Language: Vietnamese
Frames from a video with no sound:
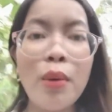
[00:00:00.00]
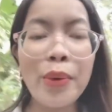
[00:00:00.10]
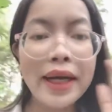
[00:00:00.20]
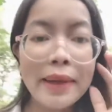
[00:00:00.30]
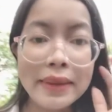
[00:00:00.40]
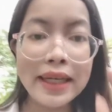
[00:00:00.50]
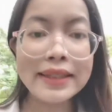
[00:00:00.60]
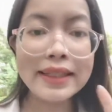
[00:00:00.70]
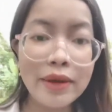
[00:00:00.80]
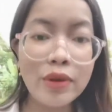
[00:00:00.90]
quay
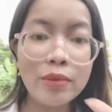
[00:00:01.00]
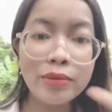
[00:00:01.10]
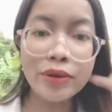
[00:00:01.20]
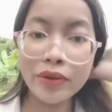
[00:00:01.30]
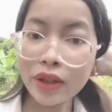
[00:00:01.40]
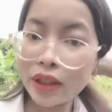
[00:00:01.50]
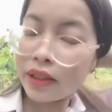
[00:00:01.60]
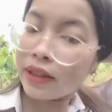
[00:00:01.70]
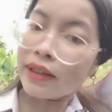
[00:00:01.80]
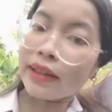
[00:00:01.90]
camera sau không được rồi
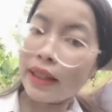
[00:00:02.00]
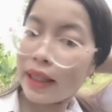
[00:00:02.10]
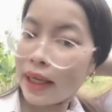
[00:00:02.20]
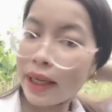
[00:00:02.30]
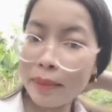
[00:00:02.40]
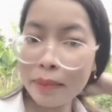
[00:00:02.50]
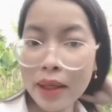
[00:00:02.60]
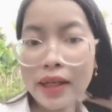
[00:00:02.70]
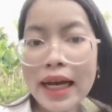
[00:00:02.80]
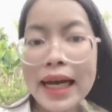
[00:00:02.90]
em
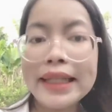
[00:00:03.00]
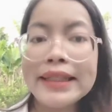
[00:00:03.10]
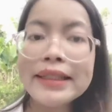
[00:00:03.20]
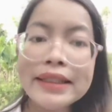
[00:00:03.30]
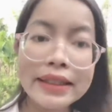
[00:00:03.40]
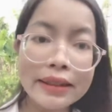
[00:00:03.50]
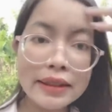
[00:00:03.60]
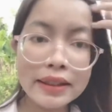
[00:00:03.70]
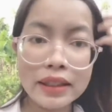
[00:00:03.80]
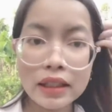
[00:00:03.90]
mới like
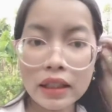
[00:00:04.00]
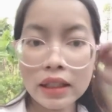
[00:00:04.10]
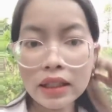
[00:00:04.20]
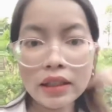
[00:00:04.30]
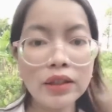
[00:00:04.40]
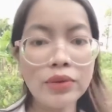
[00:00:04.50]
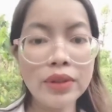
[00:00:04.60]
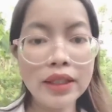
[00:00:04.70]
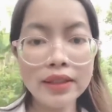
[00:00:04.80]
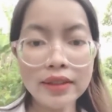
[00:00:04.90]
lần đầu
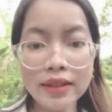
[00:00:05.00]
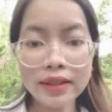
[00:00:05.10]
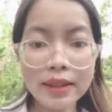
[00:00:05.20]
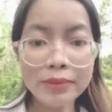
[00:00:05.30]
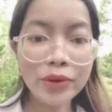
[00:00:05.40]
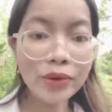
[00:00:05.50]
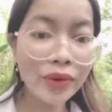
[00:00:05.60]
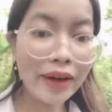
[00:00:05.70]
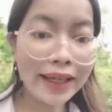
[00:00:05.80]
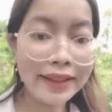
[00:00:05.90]
tiên cho nên em chưa
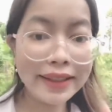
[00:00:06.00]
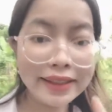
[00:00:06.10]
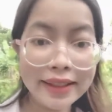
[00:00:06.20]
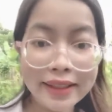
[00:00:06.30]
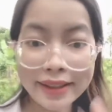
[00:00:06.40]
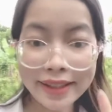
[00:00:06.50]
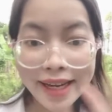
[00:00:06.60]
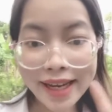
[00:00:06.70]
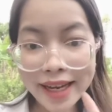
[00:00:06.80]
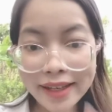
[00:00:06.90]
có rành nha cả nhà
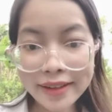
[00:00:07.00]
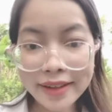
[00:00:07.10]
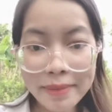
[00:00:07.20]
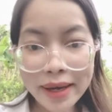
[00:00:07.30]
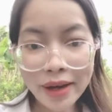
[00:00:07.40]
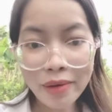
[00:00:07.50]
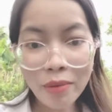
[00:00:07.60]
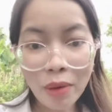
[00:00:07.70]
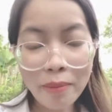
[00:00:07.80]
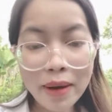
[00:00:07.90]
hai lê bảo
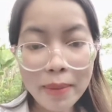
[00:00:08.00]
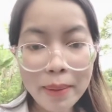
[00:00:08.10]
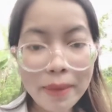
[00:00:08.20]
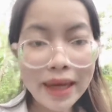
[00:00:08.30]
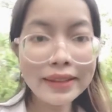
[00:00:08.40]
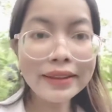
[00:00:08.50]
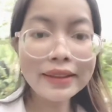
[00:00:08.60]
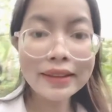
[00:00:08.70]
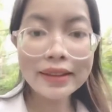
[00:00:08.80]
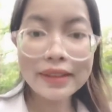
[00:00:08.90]
1337
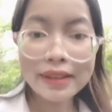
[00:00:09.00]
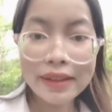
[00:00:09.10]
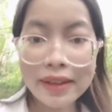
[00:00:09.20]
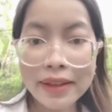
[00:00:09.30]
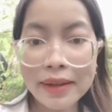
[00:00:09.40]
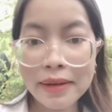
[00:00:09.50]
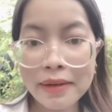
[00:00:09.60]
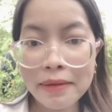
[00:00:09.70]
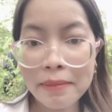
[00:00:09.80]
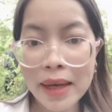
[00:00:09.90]

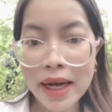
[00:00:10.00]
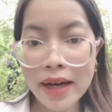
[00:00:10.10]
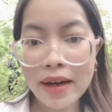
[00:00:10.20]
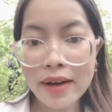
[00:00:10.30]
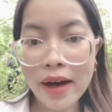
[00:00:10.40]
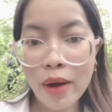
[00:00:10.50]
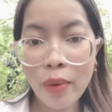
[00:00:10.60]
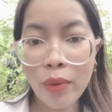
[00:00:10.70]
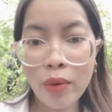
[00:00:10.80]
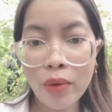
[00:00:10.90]
bà ở
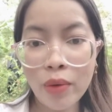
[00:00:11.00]
đâu